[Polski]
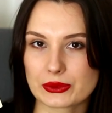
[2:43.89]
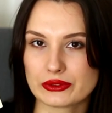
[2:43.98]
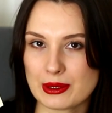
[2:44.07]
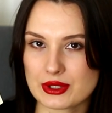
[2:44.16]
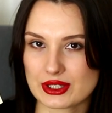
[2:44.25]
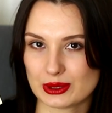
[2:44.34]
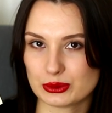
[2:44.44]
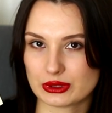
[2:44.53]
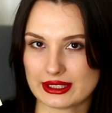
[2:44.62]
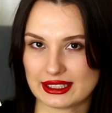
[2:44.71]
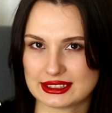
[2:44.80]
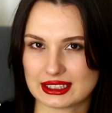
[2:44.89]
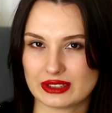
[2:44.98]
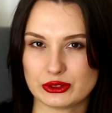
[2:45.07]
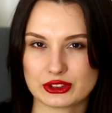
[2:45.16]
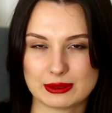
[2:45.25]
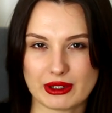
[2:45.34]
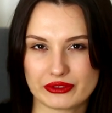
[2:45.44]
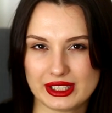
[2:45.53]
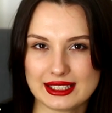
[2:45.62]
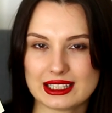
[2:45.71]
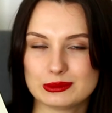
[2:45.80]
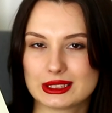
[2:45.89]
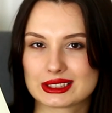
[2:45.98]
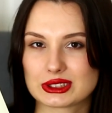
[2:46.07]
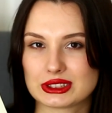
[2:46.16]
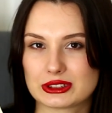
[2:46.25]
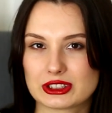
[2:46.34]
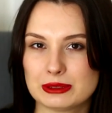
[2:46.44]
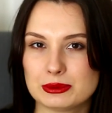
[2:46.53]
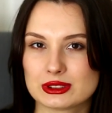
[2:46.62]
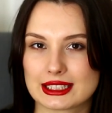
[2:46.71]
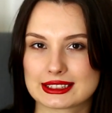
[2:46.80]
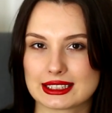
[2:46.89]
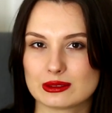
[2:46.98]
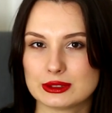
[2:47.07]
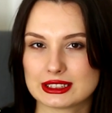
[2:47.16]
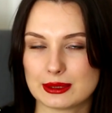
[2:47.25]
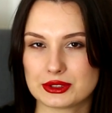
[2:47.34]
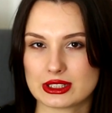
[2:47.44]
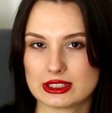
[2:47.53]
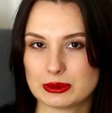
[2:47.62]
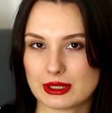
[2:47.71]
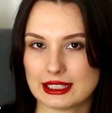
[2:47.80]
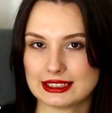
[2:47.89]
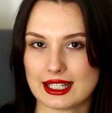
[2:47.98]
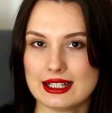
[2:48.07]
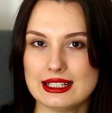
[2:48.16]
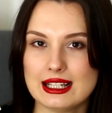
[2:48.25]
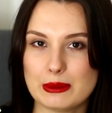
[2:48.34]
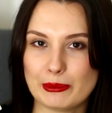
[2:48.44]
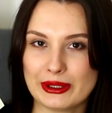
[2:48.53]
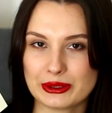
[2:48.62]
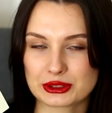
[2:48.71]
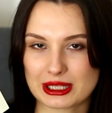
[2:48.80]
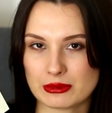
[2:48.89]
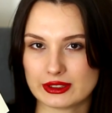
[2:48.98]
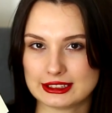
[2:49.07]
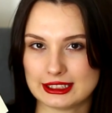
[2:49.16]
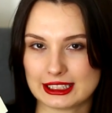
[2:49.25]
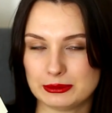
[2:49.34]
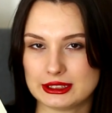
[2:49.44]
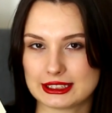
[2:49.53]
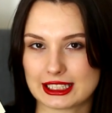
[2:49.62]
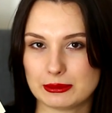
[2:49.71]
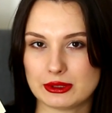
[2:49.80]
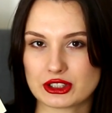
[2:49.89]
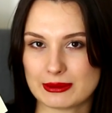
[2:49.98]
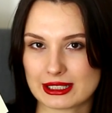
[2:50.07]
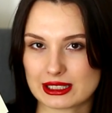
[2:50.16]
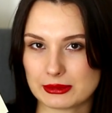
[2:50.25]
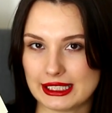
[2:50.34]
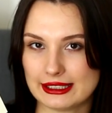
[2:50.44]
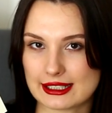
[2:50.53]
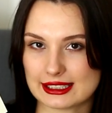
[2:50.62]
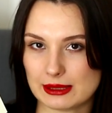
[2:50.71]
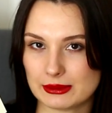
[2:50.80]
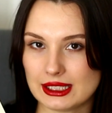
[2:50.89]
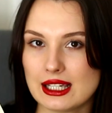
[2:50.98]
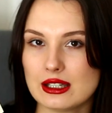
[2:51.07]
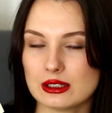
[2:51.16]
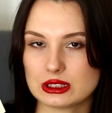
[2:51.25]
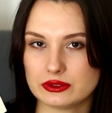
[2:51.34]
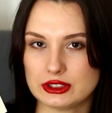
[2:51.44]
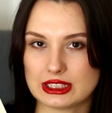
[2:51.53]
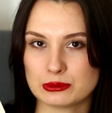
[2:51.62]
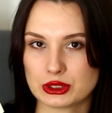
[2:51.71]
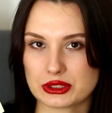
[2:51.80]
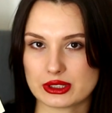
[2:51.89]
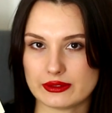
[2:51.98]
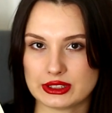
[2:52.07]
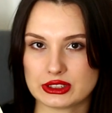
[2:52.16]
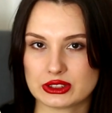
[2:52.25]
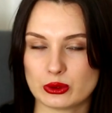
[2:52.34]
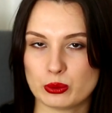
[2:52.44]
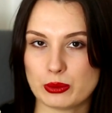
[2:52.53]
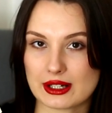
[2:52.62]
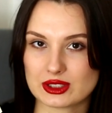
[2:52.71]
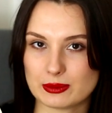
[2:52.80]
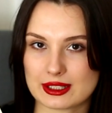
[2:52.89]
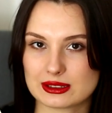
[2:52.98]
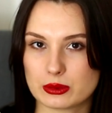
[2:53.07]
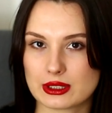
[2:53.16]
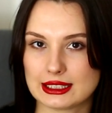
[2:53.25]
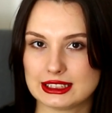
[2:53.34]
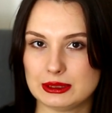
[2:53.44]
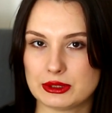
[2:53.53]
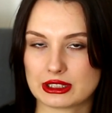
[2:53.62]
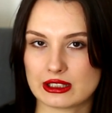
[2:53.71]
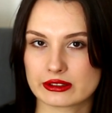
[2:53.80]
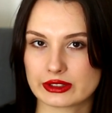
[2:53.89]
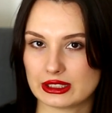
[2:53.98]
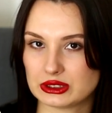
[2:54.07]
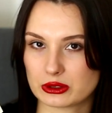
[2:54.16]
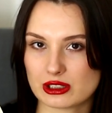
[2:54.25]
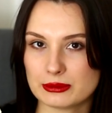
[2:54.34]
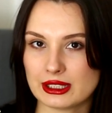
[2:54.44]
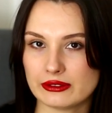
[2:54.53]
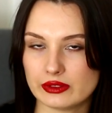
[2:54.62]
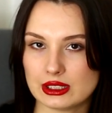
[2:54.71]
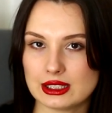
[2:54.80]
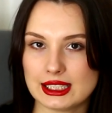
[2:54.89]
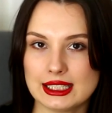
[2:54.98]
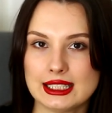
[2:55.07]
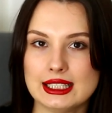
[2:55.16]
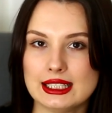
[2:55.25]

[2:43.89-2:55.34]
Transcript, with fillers: Wiem, że są tutaj jakieś takie wątki mafijne, chyba czy coś tego typu, także domyślam się, że ci bracia będą zajmować się jakimiś takimi szemranymi interesami. Oczywiście nie muszę dodawać, że są bardzo, bardzo bogaci, mieszkają w jakiejś ogromnej willi.